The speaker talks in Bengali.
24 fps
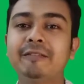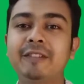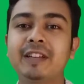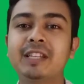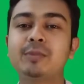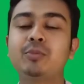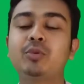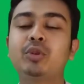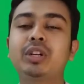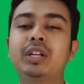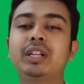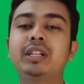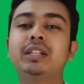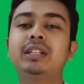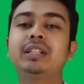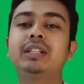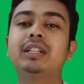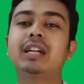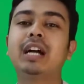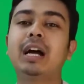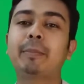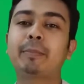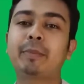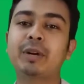ফেসবুকের
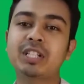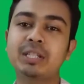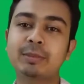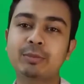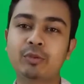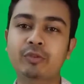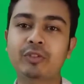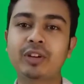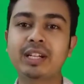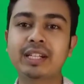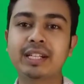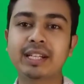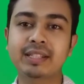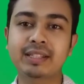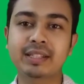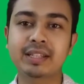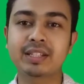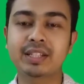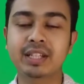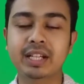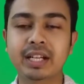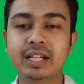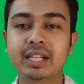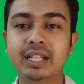আপনার যে প্রোফাইলটা
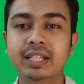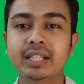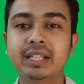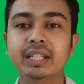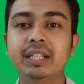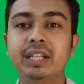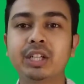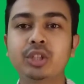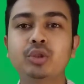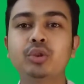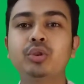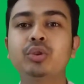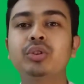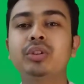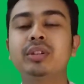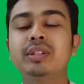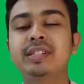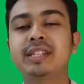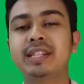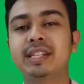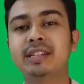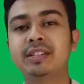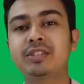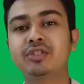আছে সেখানে কিছু
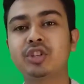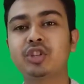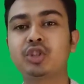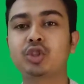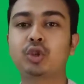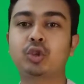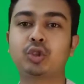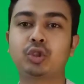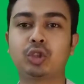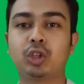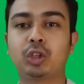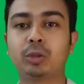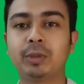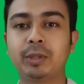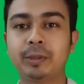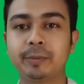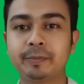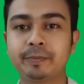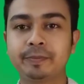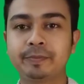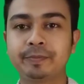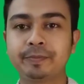সেটিংস চেঞ্জ করতে হবে